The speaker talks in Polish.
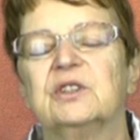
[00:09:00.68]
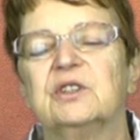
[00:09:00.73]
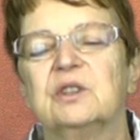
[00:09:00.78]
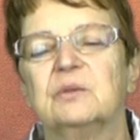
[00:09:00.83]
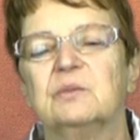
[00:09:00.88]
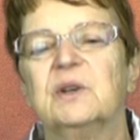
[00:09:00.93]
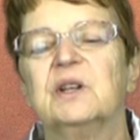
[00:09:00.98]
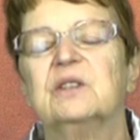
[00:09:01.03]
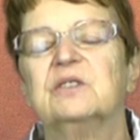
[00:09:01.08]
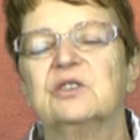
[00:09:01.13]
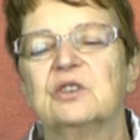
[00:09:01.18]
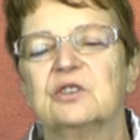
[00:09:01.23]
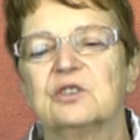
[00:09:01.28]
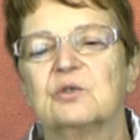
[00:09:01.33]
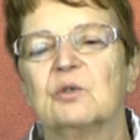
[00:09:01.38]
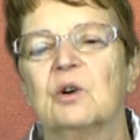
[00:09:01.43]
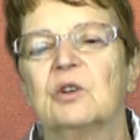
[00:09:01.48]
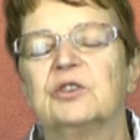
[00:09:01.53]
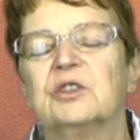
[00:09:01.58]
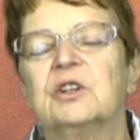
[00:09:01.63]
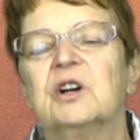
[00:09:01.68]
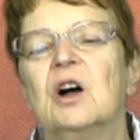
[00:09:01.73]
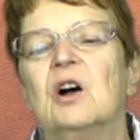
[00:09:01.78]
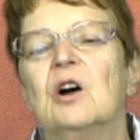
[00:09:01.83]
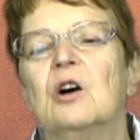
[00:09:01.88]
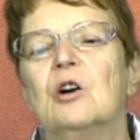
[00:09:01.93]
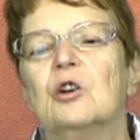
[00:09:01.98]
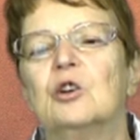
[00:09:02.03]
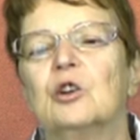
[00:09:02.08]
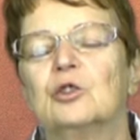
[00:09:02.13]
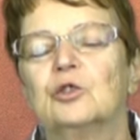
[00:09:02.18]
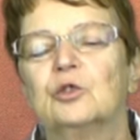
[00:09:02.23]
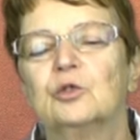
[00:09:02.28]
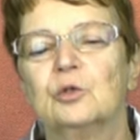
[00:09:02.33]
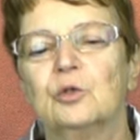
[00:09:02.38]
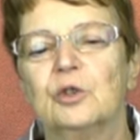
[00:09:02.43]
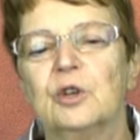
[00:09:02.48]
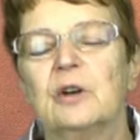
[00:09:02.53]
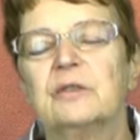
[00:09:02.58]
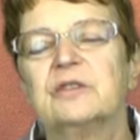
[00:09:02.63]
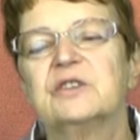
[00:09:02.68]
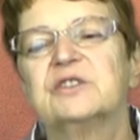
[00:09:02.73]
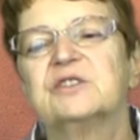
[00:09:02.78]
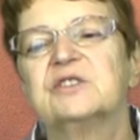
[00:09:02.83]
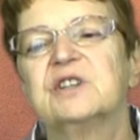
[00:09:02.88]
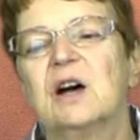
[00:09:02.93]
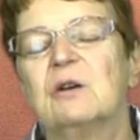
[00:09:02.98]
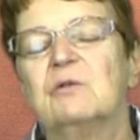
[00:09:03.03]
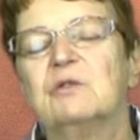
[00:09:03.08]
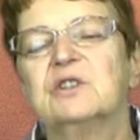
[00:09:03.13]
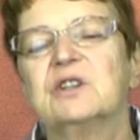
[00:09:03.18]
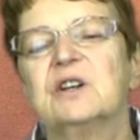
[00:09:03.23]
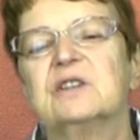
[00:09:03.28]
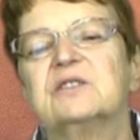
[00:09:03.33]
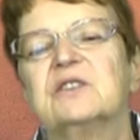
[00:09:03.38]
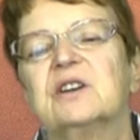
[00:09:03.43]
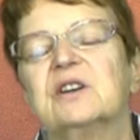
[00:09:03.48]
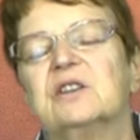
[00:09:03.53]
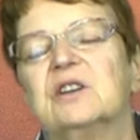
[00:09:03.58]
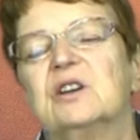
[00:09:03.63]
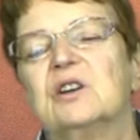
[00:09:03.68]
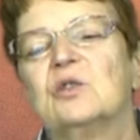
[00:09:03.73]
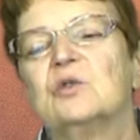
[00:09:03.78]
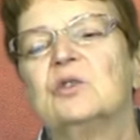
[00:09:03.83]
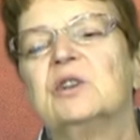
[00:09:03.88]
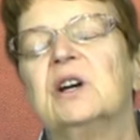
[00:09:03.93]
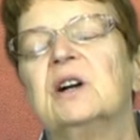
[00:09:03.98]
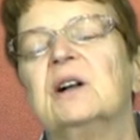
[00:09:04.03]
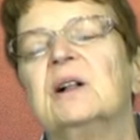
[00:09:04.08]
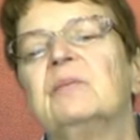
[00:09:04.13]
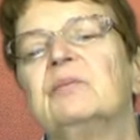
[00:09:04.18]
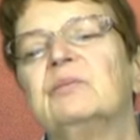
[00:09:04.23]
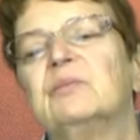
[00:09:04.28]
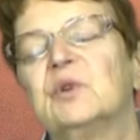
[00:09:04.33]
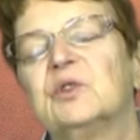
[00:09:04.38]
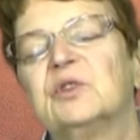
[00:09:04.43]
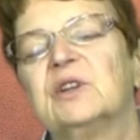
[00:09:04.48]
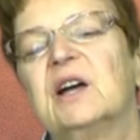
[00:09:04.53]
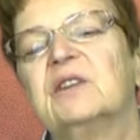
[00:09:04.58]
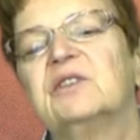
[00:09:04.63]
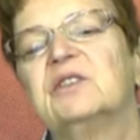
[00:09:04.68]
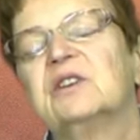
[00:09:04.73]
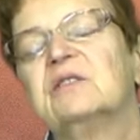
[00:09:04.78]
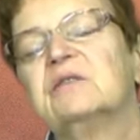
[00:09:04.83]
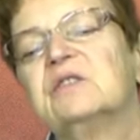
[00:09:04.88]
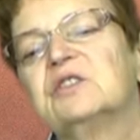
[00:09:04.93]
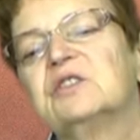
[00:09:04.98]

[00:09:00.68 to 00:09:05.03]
I te 500 zł rotując cały czas generuje podatek w